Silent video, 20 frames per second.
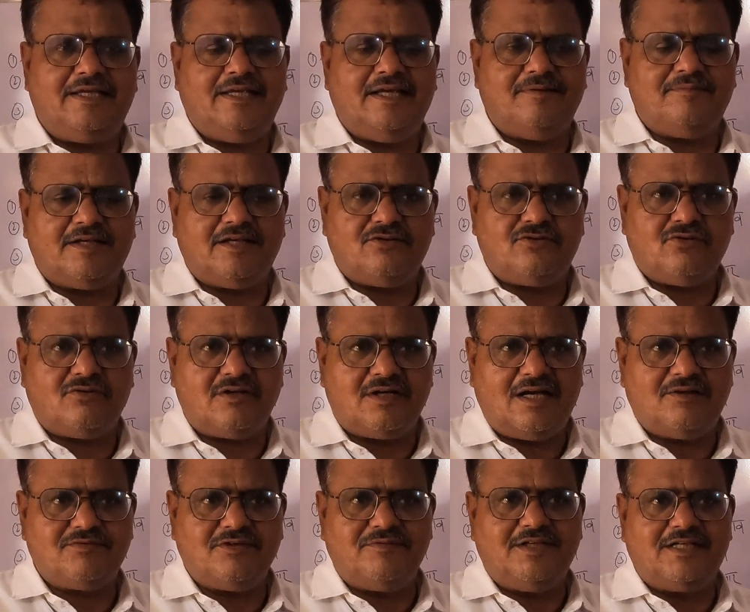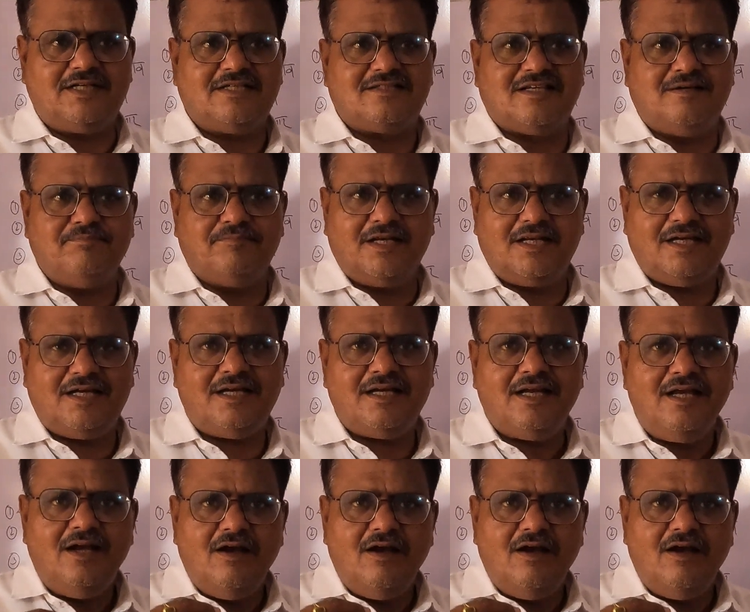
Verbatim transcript: ये मतलब जो खराब ज़मीन का सैंपल है